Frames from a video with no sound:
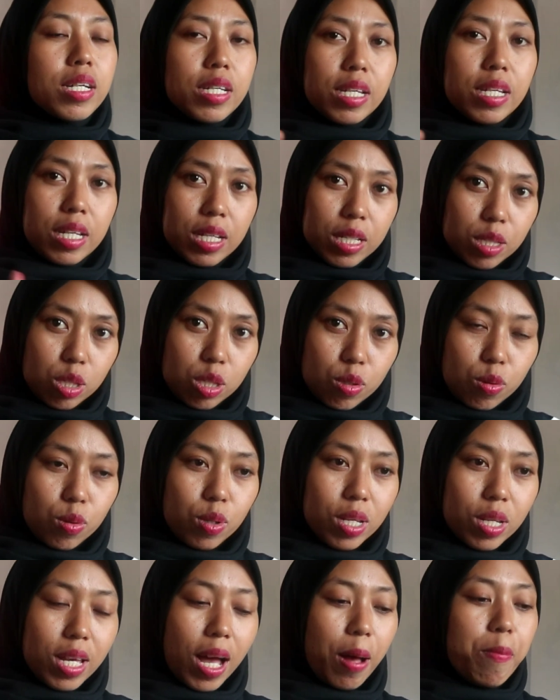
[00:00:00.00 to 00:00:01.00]

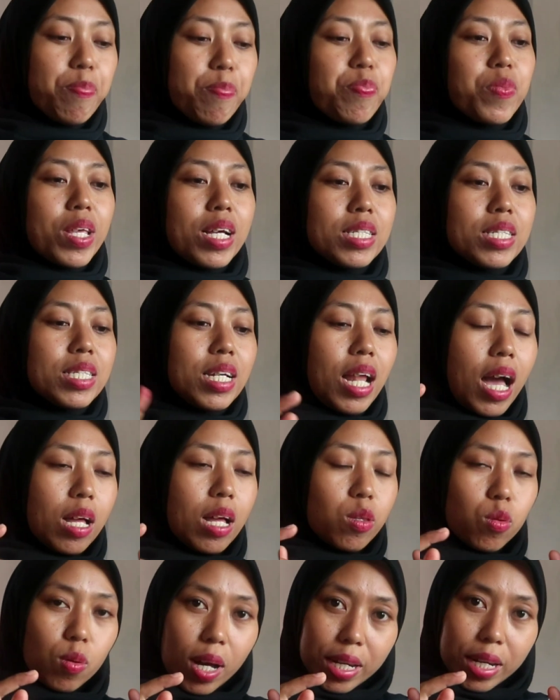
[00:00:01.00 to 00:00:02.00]
gitu ya
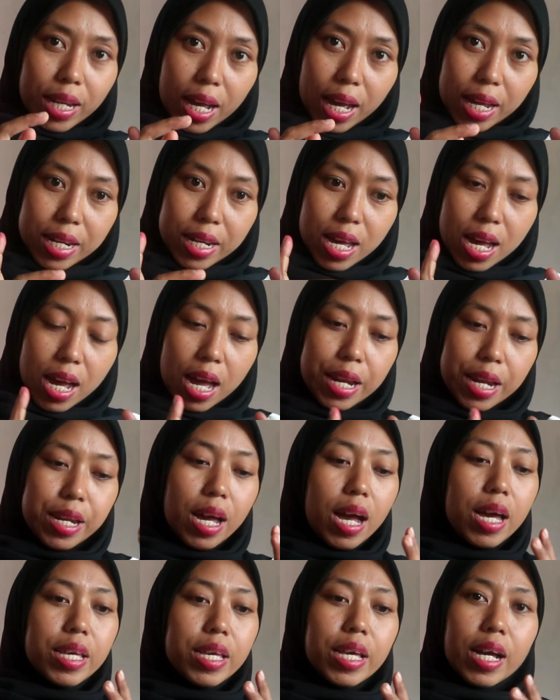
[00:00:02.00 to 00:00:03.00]
atau ah, kadang-kadang
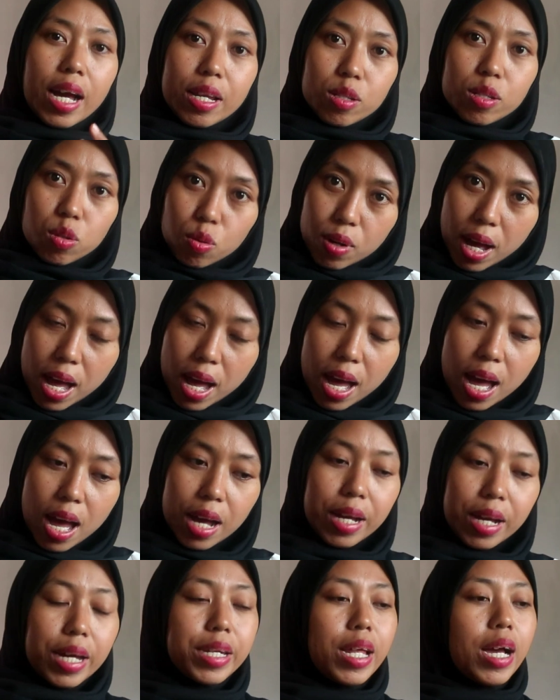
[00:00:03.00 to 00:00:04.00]
ada ikan
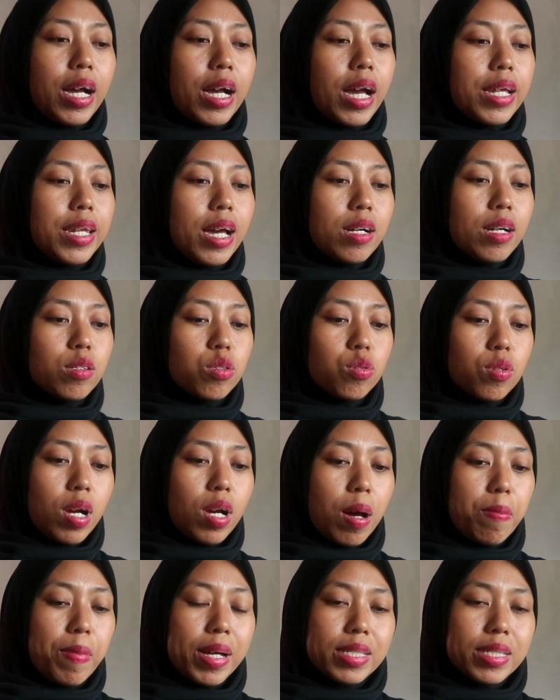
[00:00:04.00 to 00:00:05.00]
juga kadang-kadang
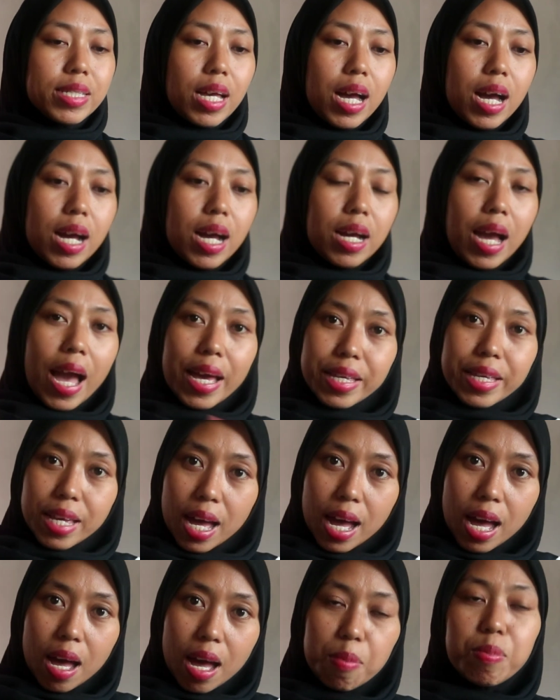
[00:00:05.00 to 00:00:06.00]
juga masak
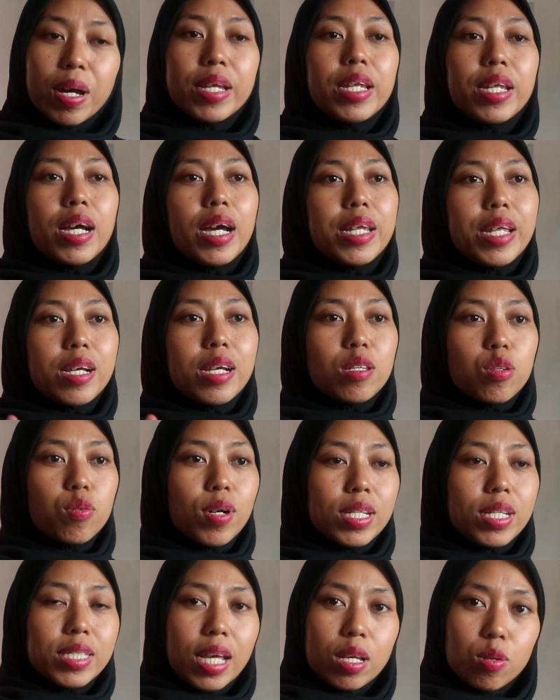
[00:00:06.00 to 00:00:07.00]
ayam kadang-kadang
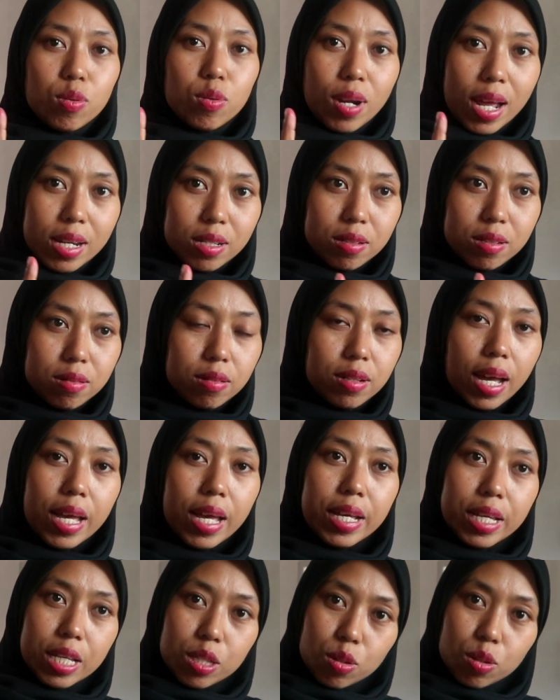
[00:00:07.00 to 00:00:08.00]
juga sayuran
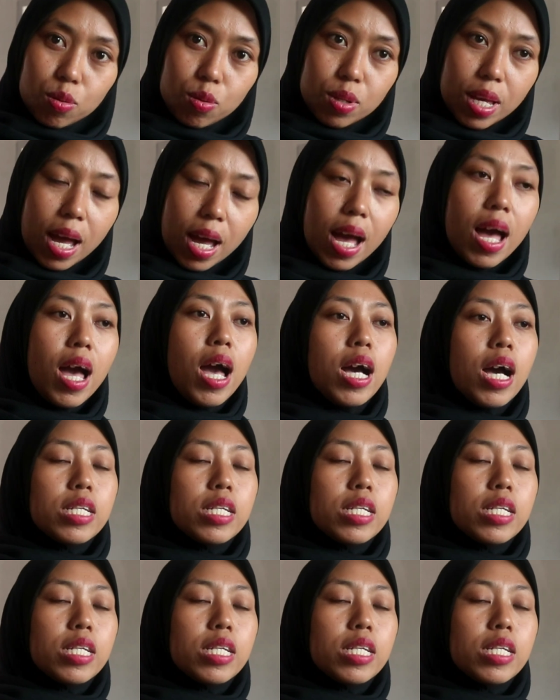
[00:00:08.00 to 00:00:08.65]
kayak gitu ya